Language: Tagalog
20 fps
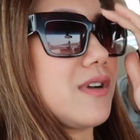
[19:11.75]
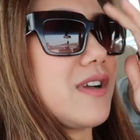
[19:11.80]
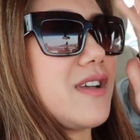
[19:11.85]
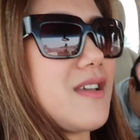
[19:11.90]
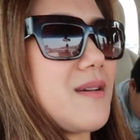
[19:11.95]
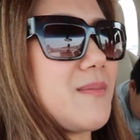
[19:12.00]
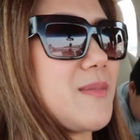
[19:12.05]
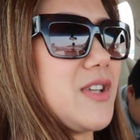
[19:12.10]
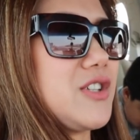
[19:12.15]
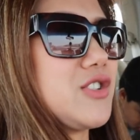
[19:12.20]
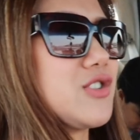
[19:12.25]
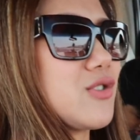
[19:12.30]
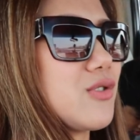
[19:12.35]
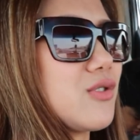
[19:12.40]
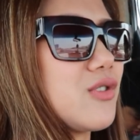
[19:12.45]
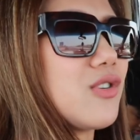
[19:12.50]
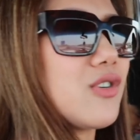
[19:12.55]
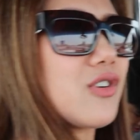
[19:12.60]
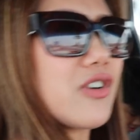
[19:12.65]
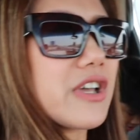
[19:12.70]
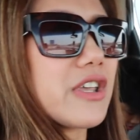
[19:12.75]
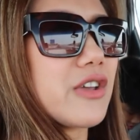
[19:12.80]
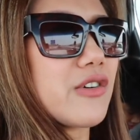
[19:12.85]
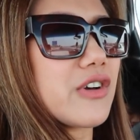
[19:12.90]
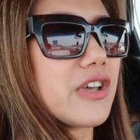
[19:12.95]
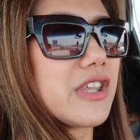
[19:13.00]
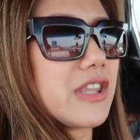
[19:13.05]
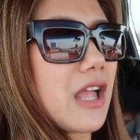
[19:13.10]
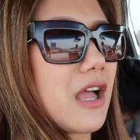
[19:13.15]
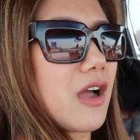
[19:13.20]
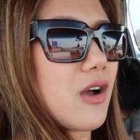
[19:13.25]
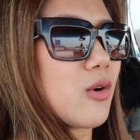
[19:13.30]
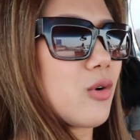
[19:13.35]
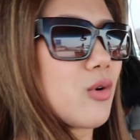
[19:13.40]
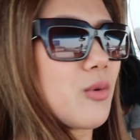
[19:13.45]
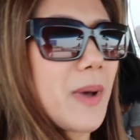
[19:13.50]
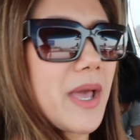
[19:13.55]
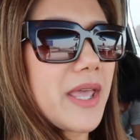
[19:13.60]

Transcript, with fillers: Kaya medyo okay-okay na ako.